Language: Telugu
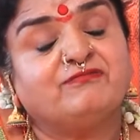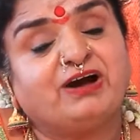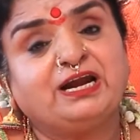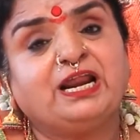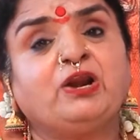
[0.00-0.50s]

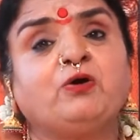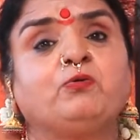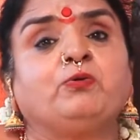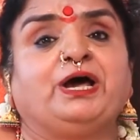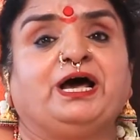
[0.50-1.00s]
వాళ్ళల్లో
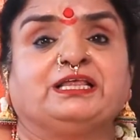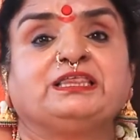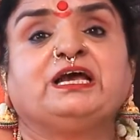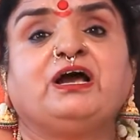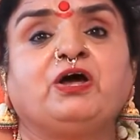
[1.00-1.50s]
కూడా
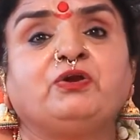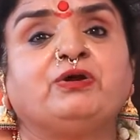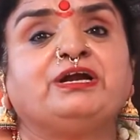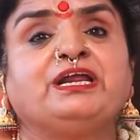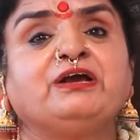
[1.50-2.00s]
అత్తగారు
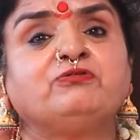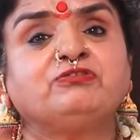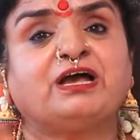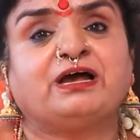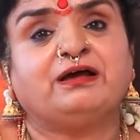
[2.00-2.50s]
అంటే కొంత